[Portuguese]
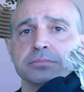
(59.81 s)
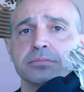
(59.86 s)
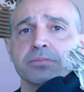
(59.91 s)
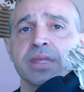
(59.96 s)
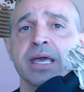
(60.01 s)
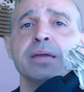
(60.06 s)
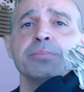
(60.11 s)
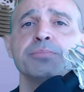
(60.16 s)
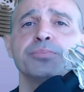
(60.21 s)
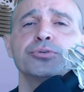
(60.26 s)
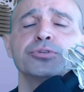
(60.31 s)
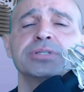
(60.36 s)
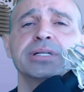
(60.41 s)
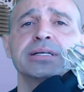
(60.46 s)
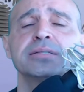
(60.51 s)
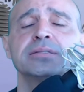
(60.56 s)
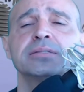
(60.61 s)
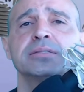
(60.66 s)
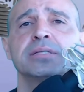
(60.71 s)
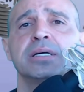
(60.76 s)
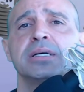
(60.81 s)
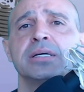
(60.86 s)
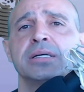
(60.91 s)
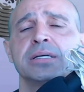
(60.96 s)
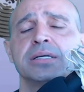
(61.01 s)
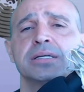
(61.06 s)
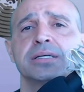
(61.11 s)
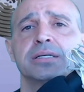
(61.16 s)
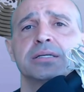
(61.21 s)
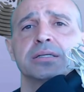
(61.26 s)
é importante
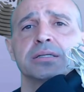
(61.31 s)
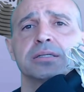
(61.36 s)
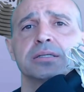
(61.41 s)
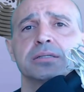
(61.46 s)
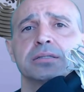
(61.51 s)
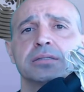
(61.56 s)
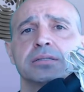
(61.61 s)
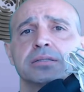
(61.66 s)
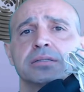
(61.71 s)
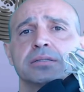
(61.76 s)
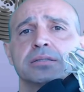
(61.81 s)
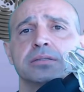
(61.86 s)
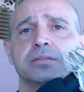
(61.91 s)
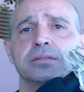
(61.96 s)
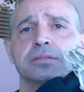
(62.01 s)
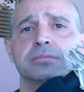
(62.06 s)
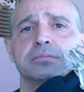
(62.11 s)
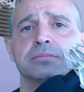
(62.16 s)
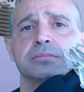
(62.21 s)
que uh,